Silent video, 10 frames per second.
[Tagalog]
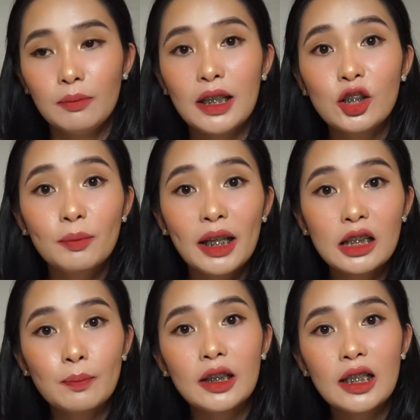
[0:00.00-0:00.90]
Based on my
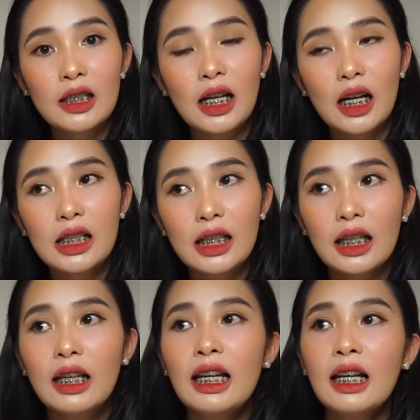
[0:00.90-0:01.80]
experience ha,
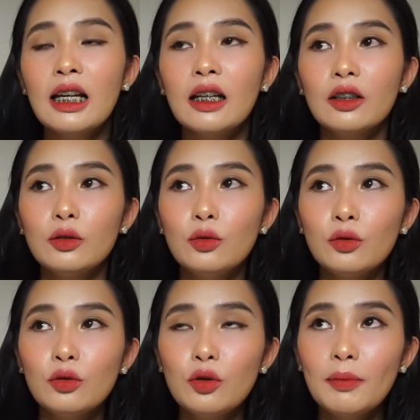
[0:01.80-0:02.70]
kasi
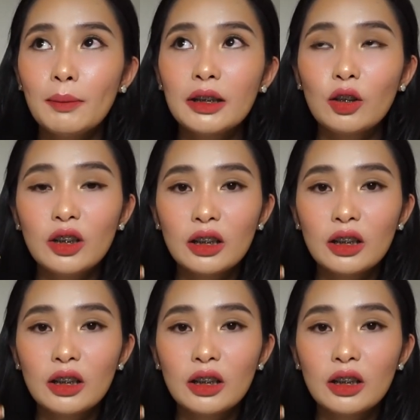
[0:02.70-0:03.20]
nung gumamit ako